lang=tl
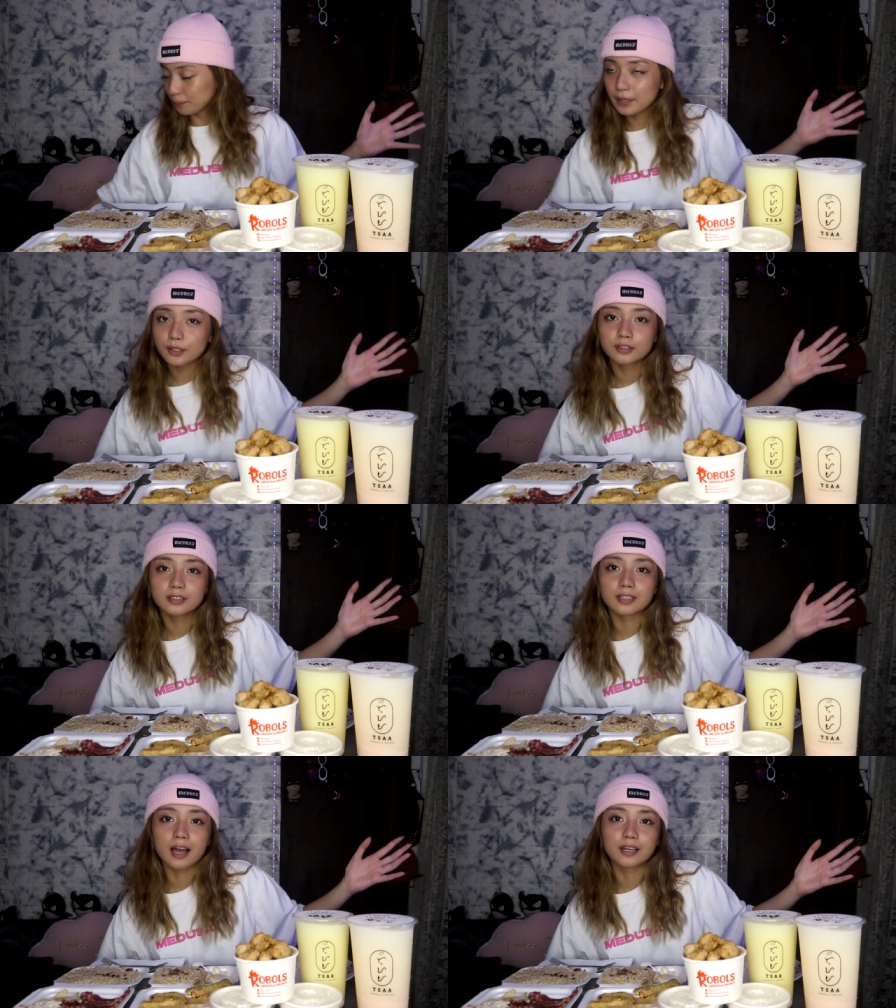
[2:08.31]
meron
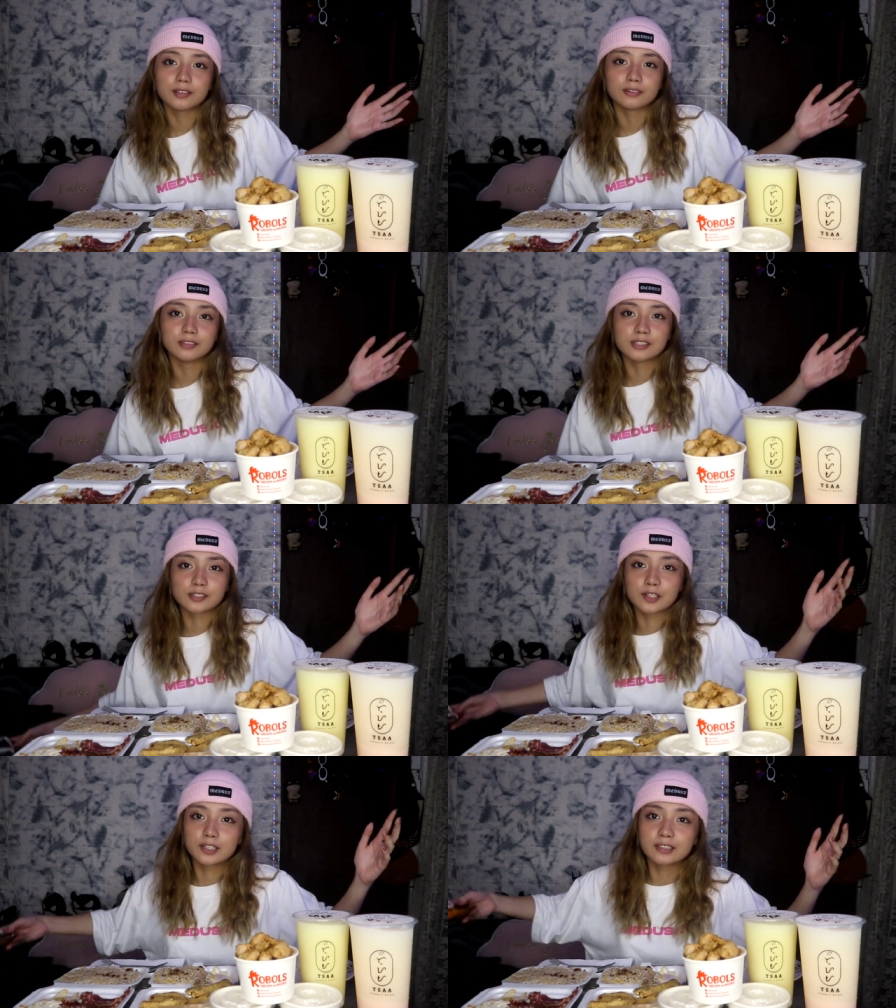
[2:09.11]
din tayong
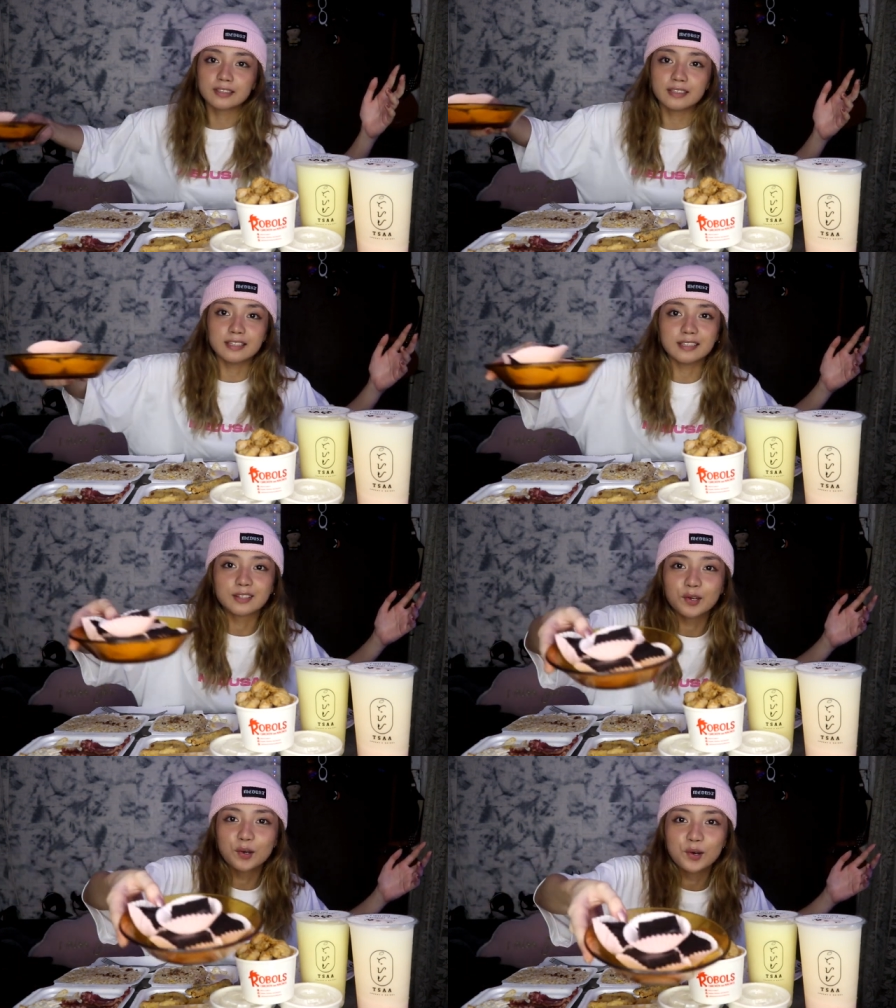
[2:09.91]
dessert
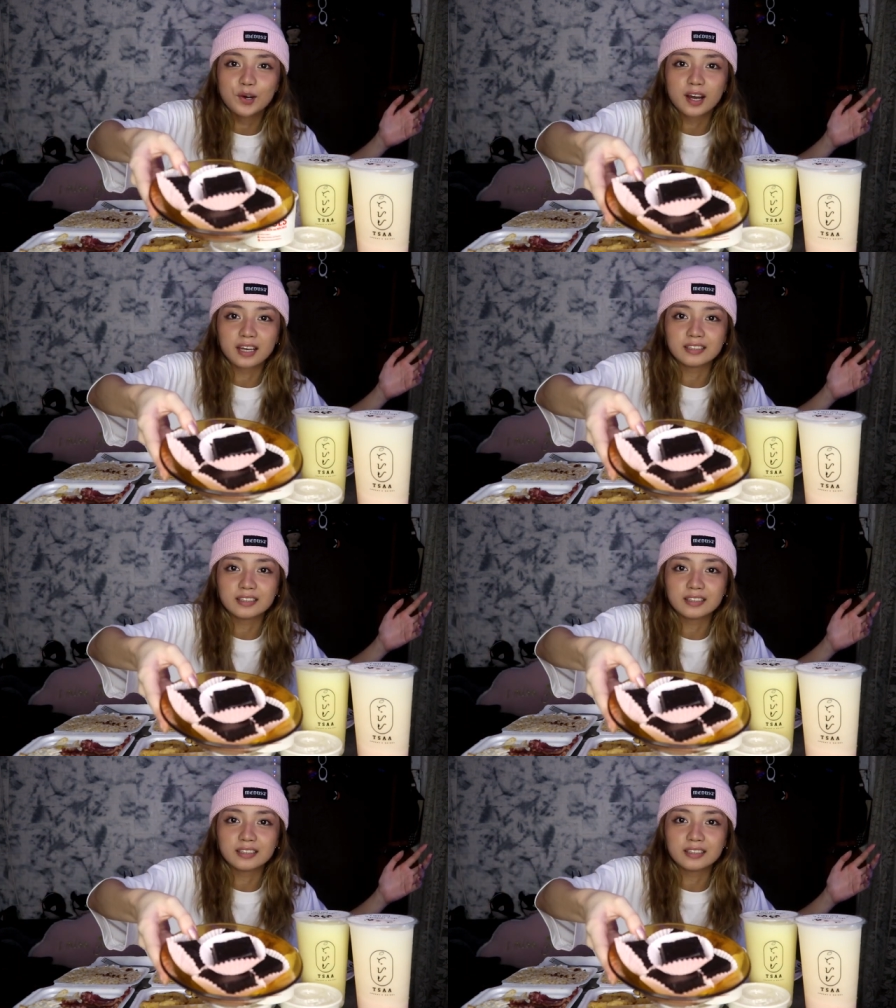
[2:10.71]
dito.